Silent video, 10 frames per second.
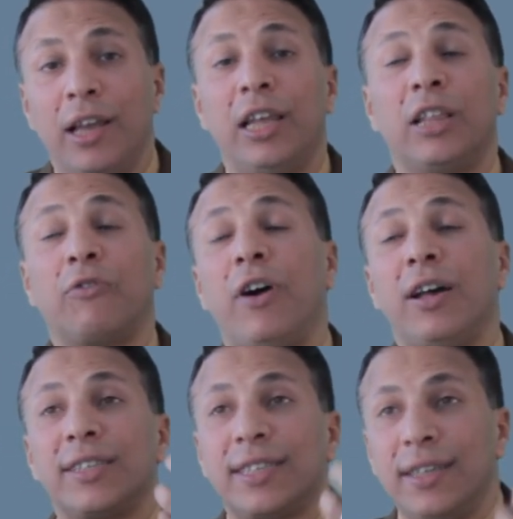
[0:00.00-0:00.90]

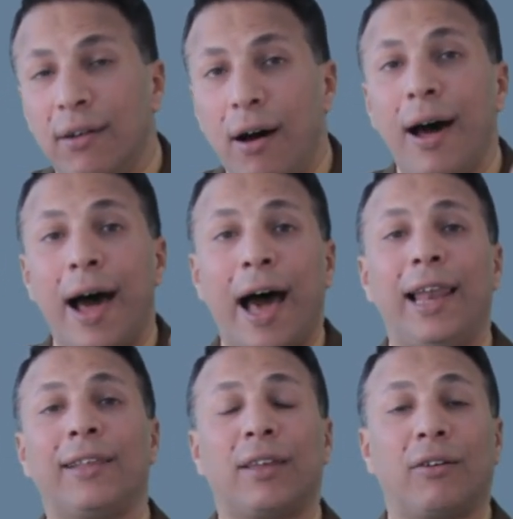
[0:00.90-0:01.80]
لإطفاء الثقة
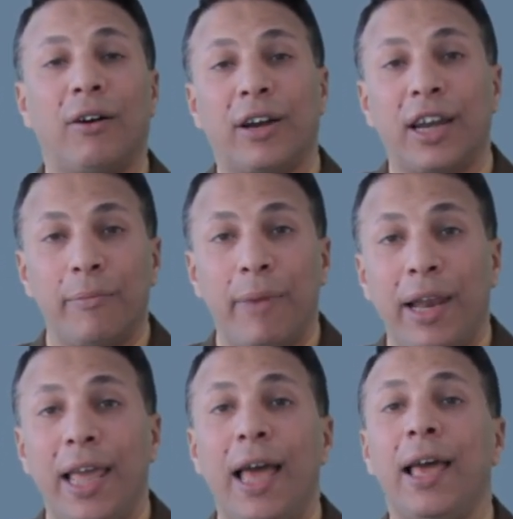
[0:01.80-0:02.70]
على التقارير
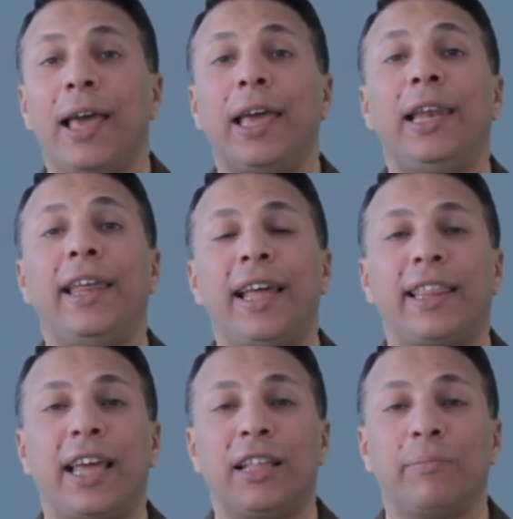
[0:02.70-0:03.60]
المالية اللي
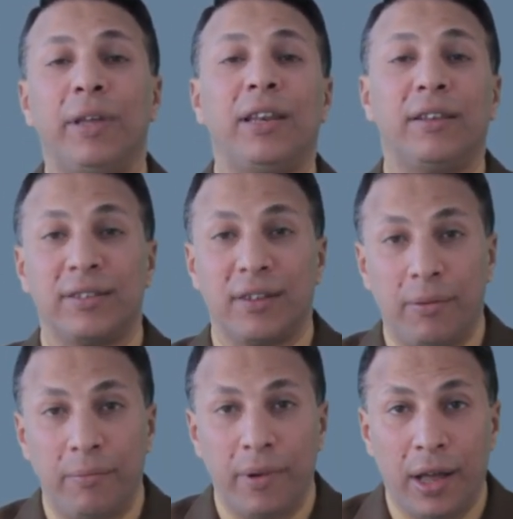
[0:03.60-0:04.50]
نتجت من
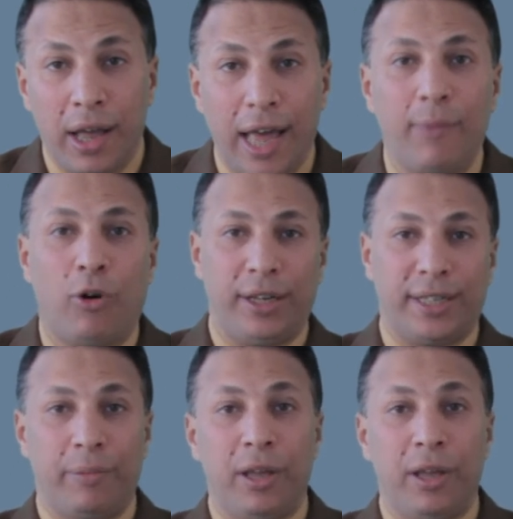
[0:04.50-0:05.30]
النظام المحاسبي